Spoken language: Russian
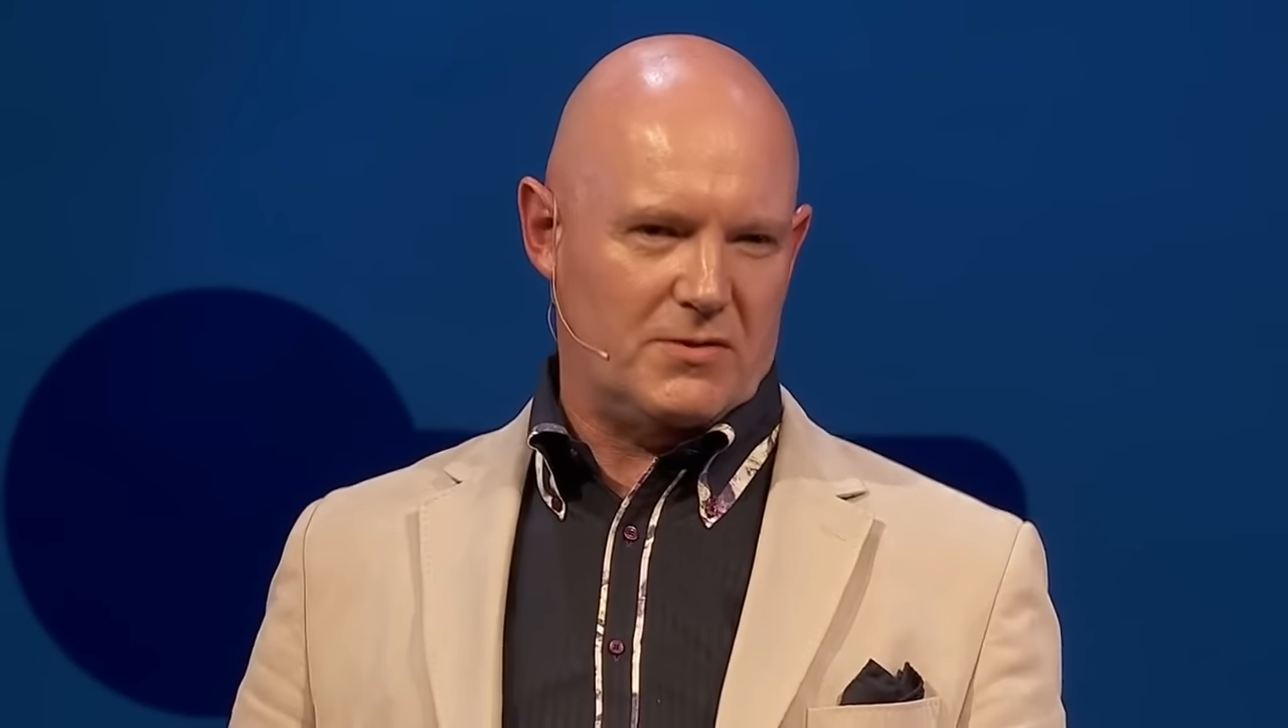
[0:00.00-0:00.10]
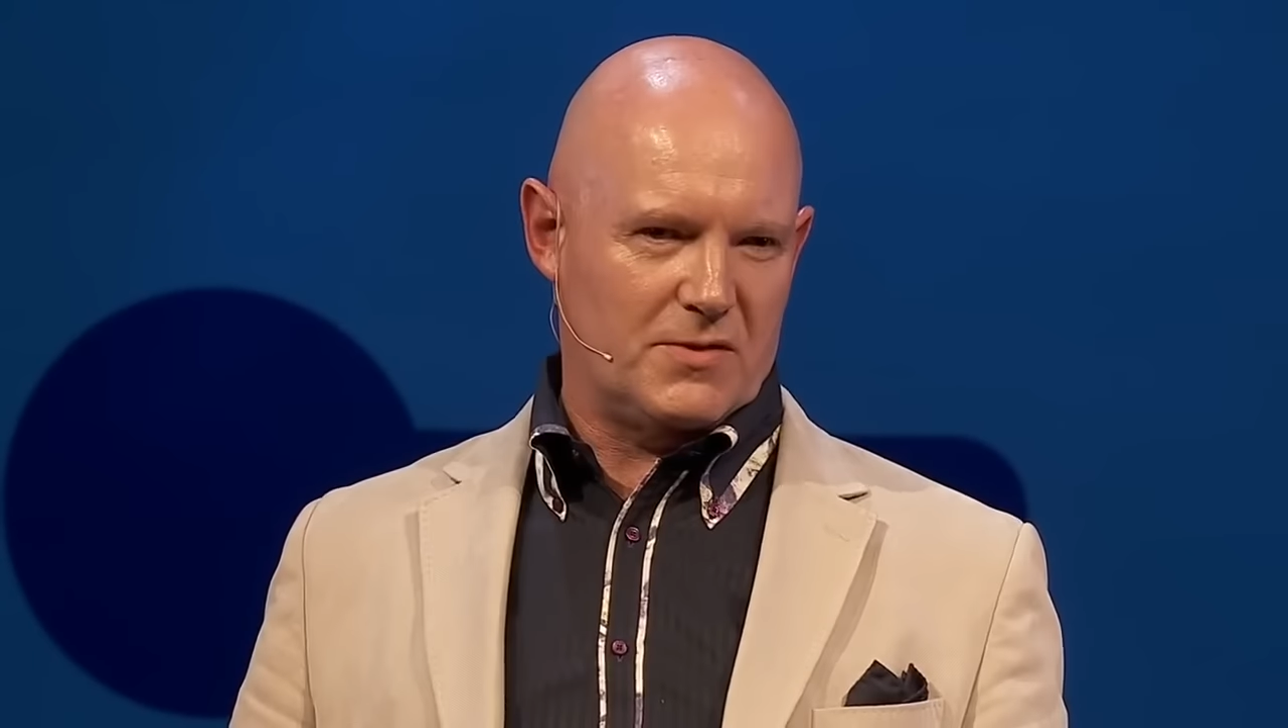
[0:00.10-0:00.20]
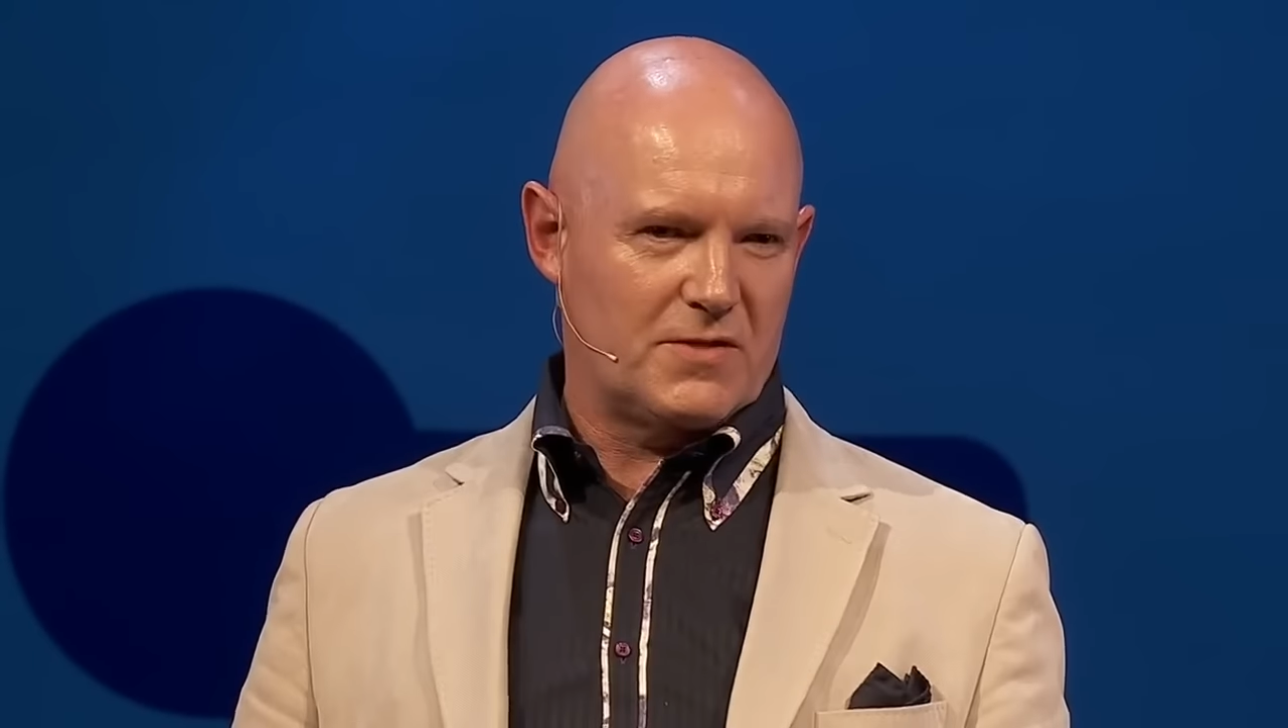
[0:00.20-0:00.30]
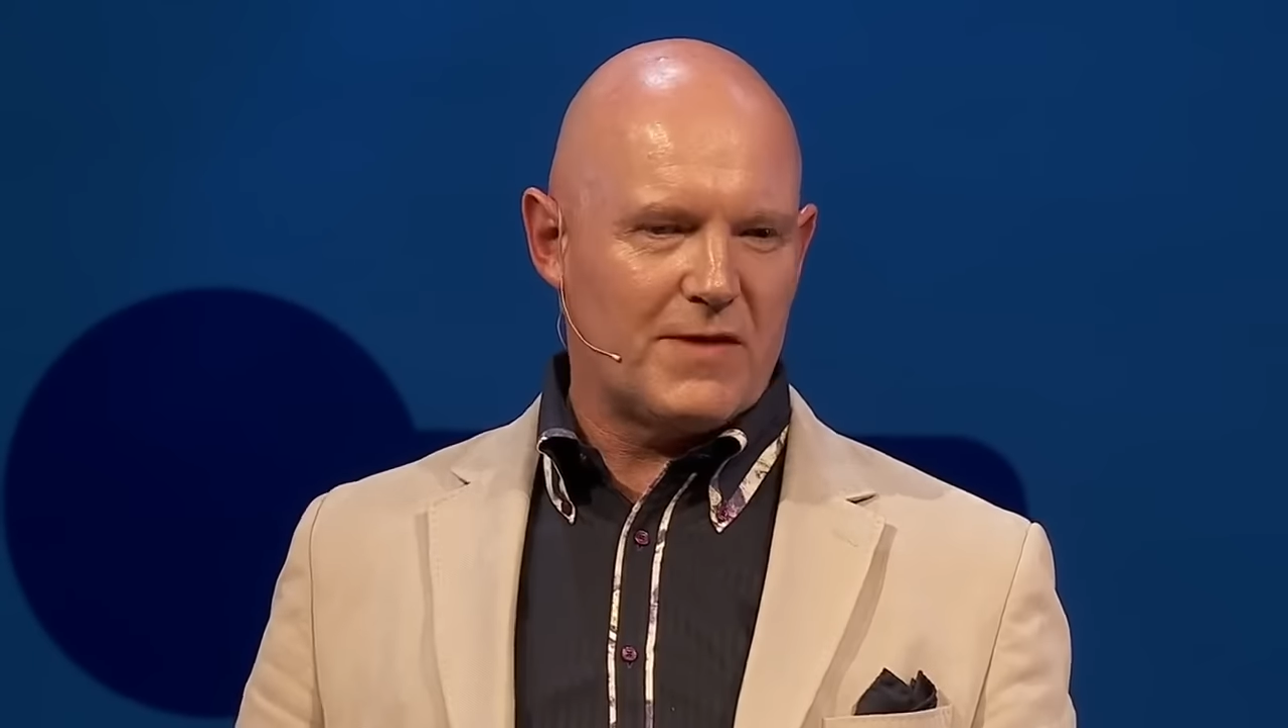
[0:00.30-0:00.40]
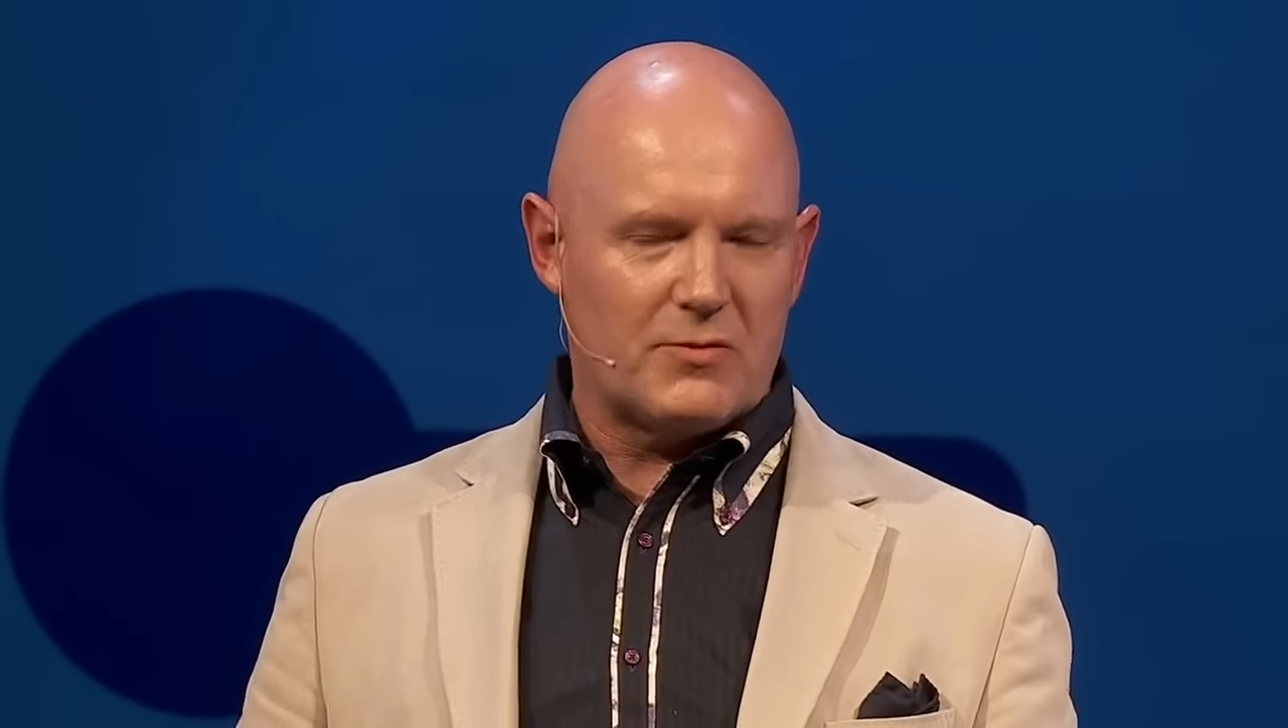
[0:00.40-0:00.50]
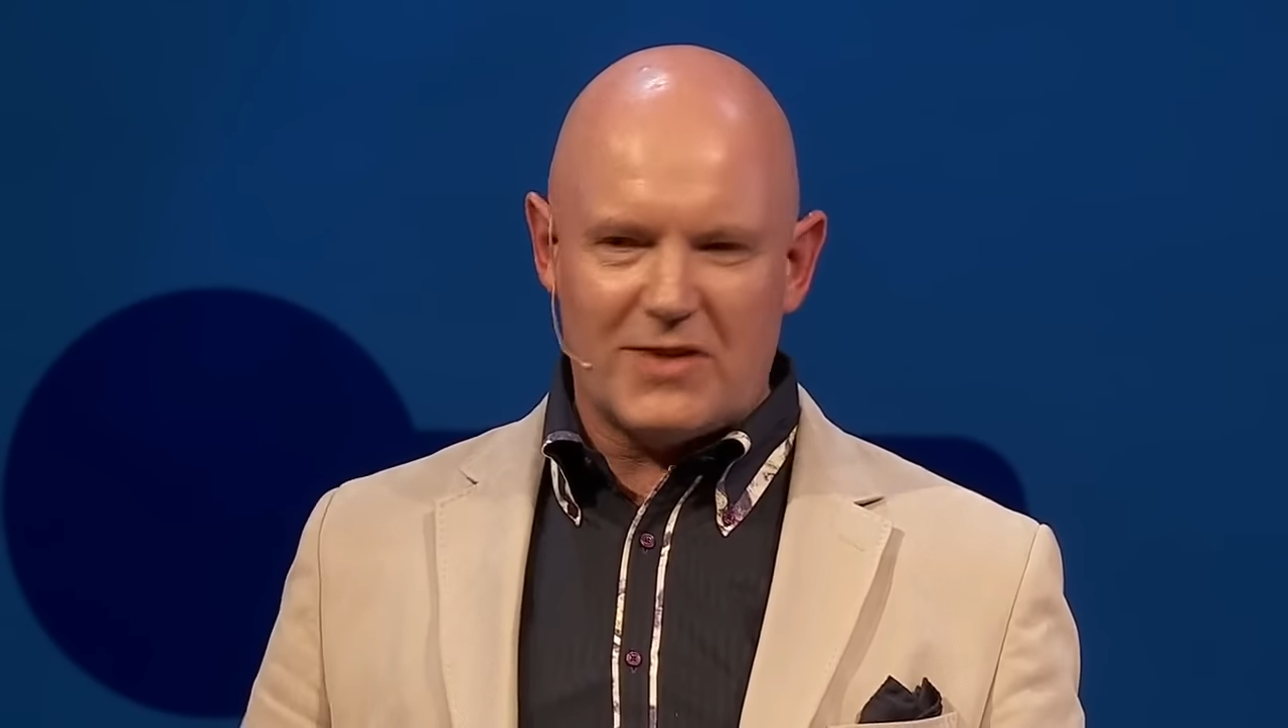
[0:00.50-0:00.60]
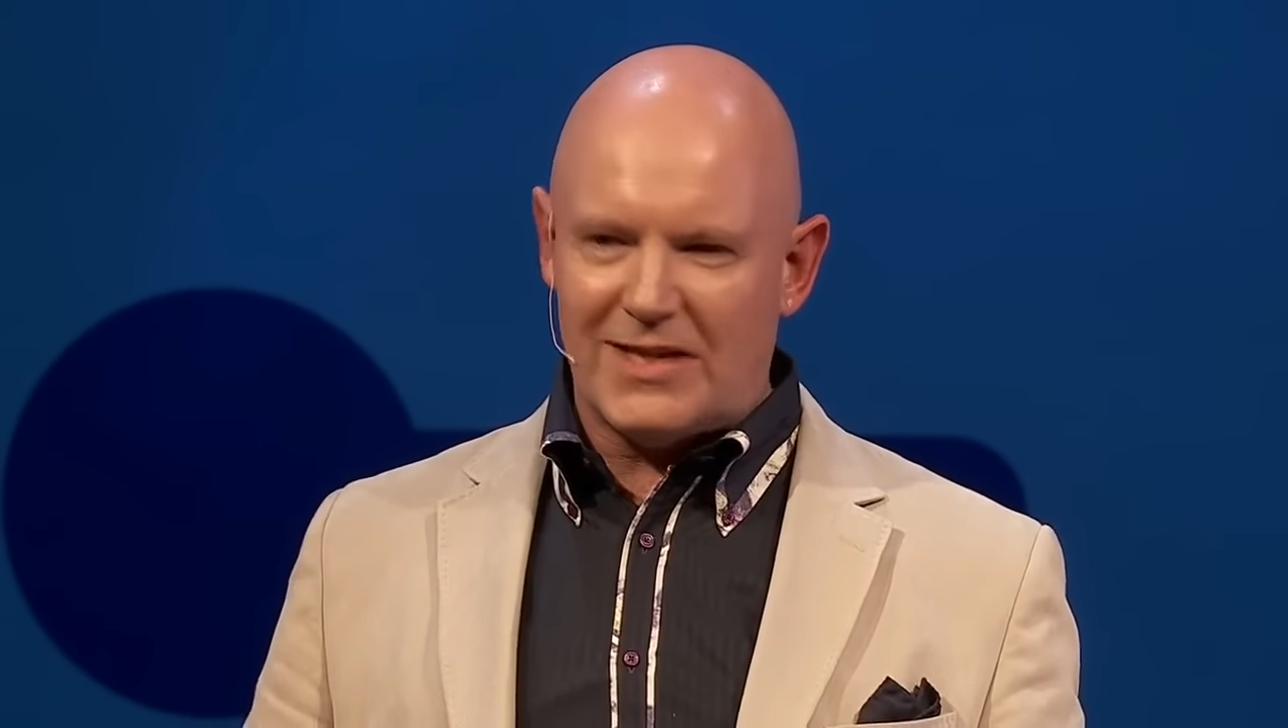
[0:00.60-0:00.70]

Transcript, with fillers: на которые